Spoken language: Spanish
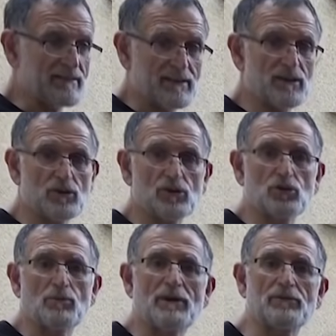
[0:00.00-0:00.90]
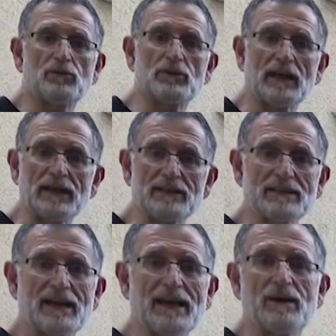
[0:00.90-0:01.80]
hacernos tomas frontales
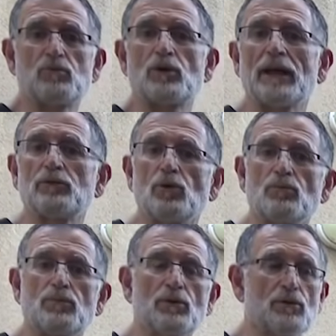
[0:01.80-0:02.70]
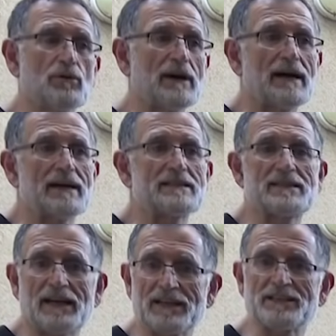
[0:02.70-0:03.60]
emulando un poco a
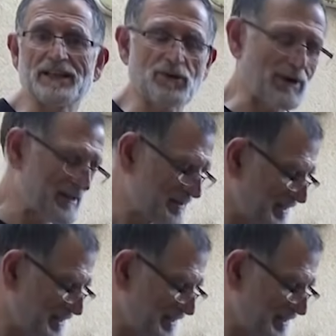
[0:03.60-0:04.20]
Charlie Sinewan.